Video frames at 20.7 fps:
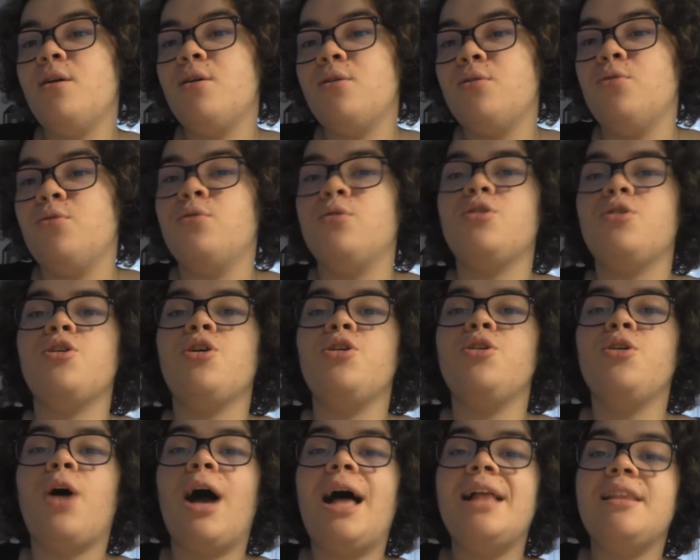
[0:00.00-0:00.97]
Donc euh,
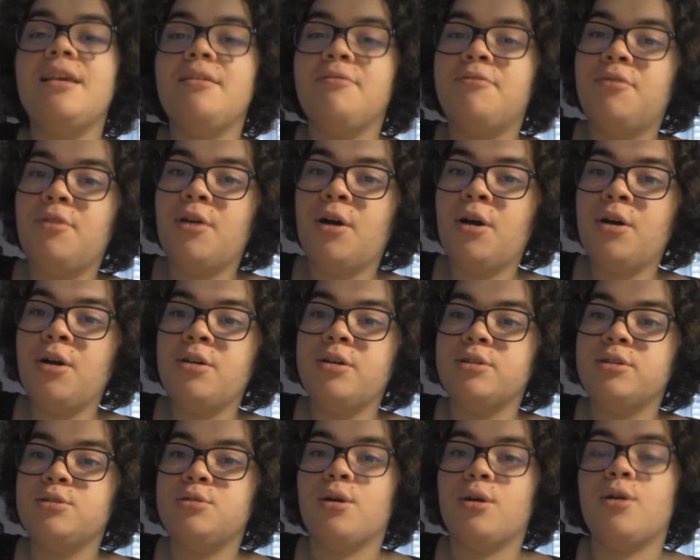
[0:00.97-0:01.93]
il y aura des
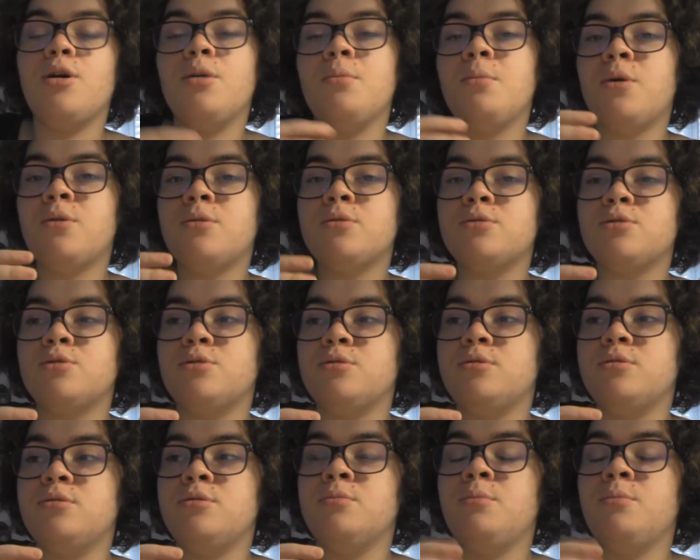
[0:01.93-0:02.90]
vlogs sur comment je
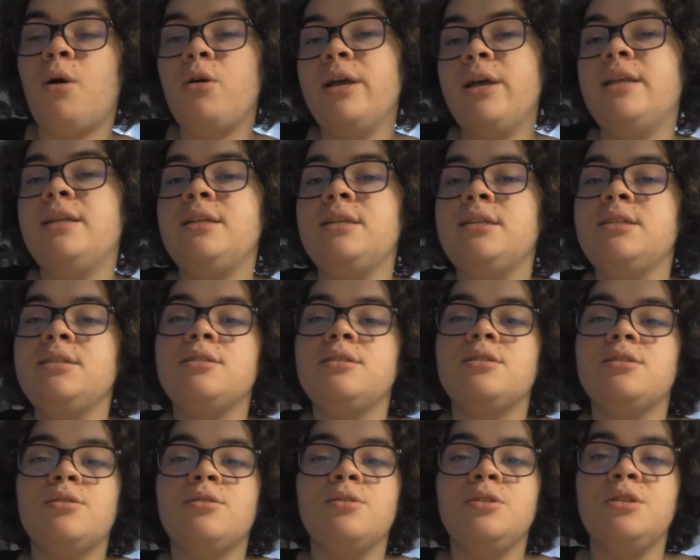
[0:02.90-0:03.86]

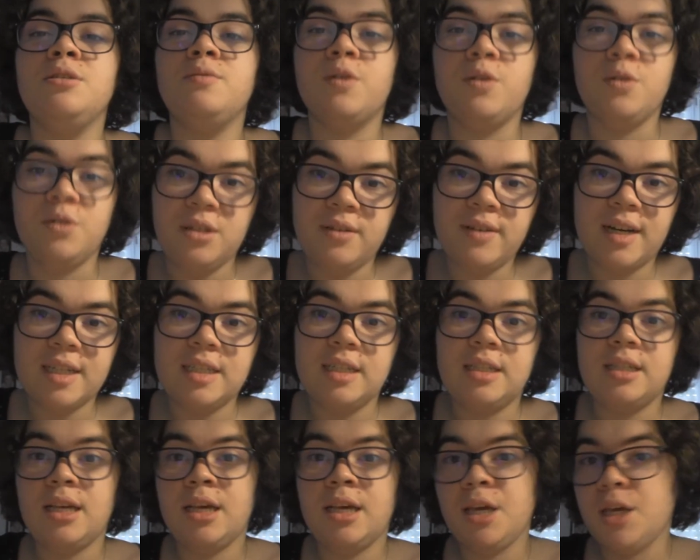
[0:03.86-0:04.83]
m'organise au niveau de
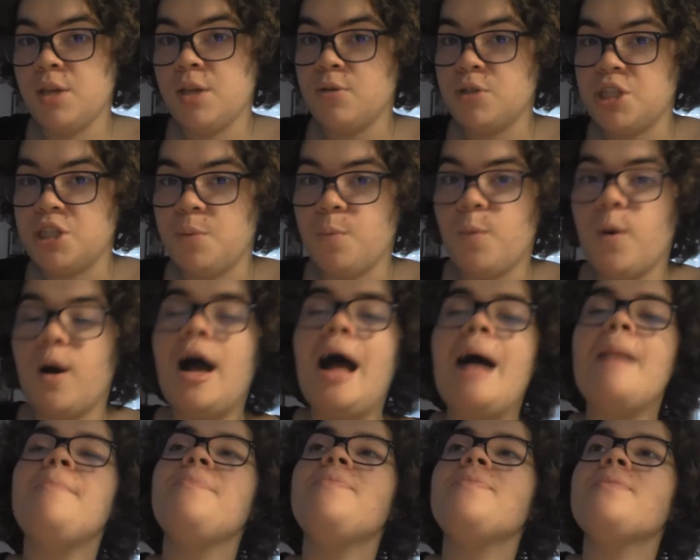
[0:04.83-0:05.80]
l'université et de chez
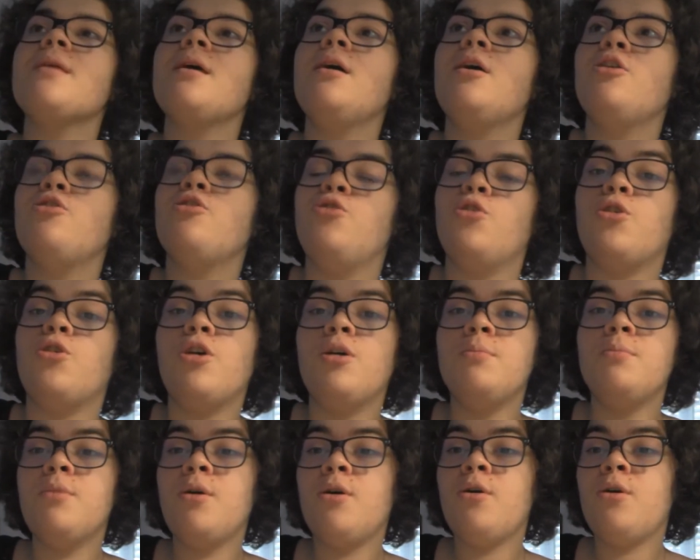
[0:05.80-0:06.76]
moi, de
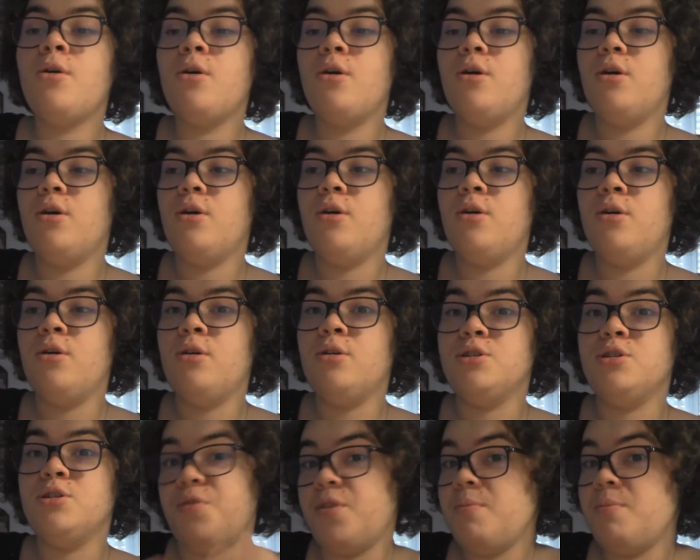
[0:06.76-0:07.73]
comment
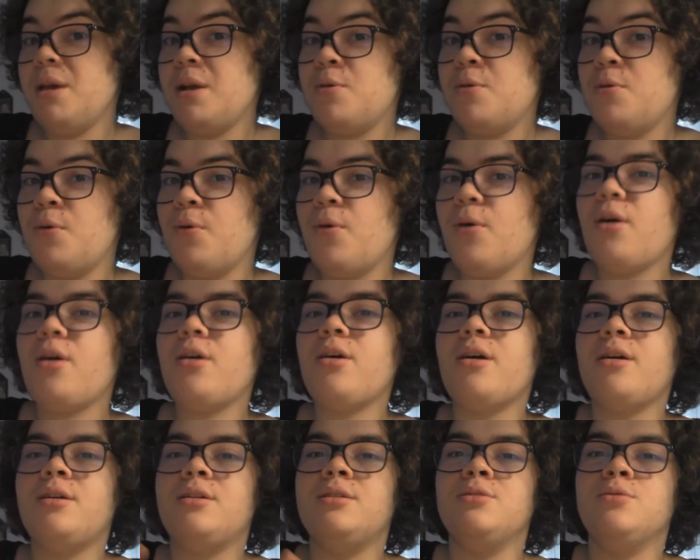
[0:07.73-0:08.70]
je fais mes
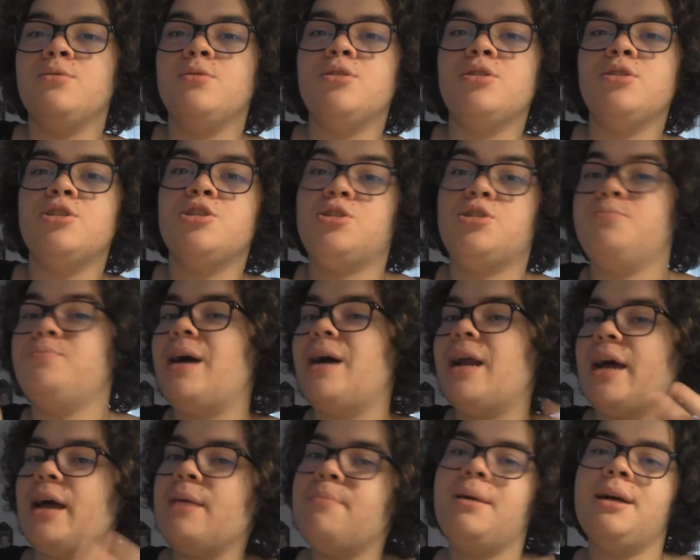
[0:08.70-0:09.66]
cours. Donc je ne
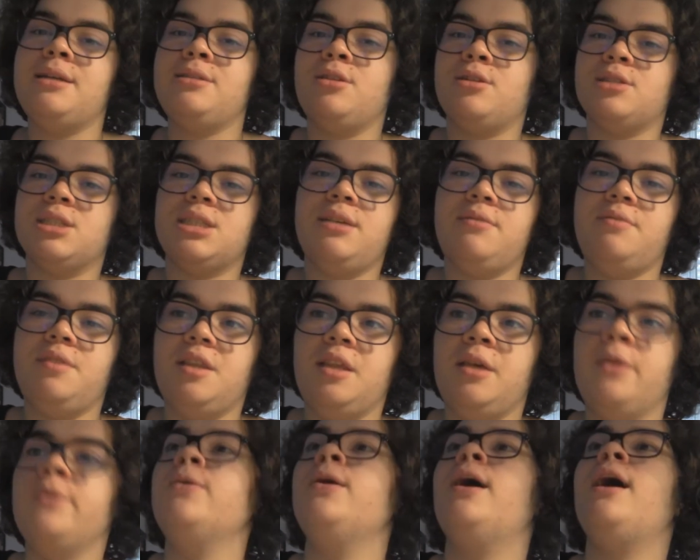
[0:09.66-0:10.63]
parlerai pas dans ces
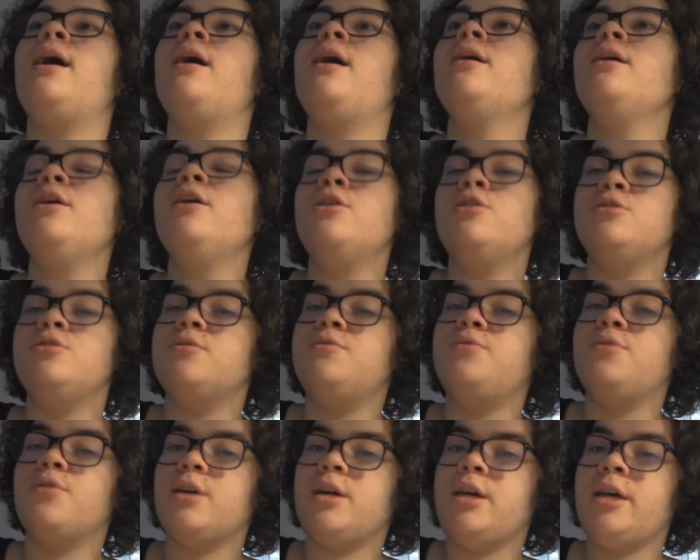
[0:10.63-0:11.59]
vidéos-là, je
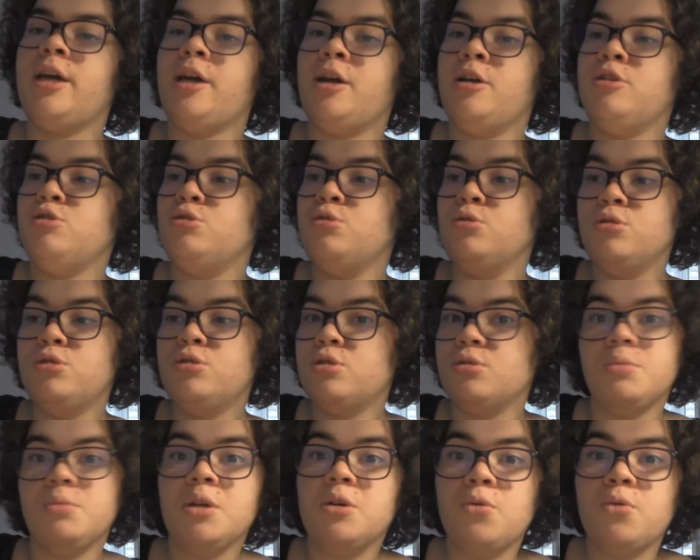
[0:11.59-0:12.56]
ferai
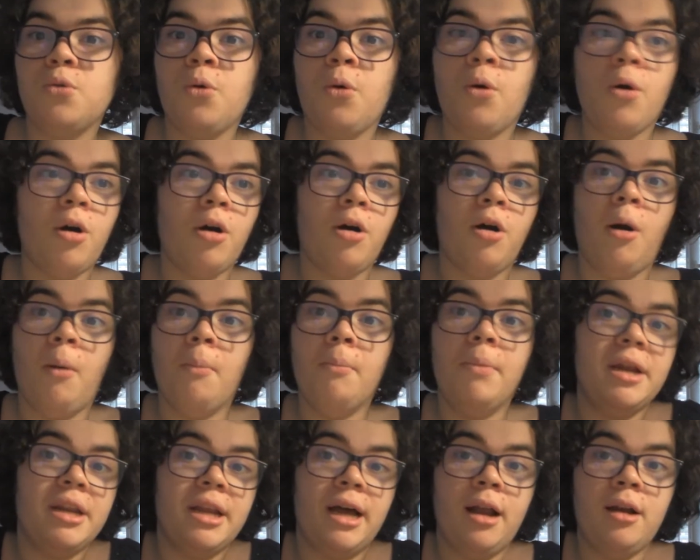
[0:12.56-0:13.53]
juste mes cours en
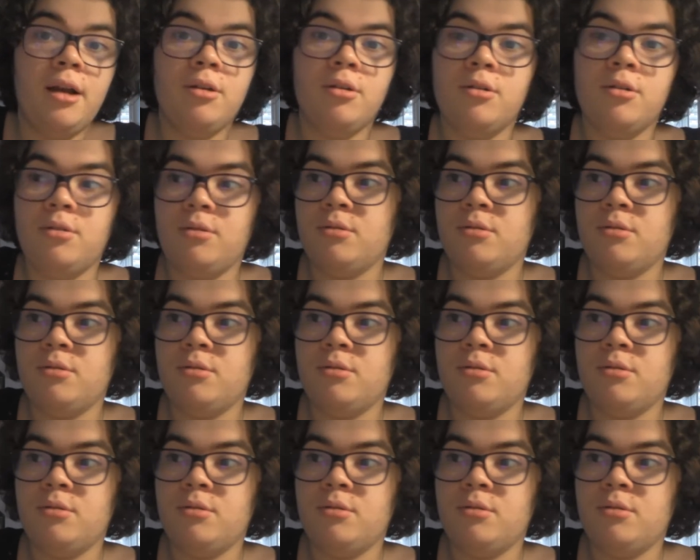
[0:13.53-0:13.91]
banal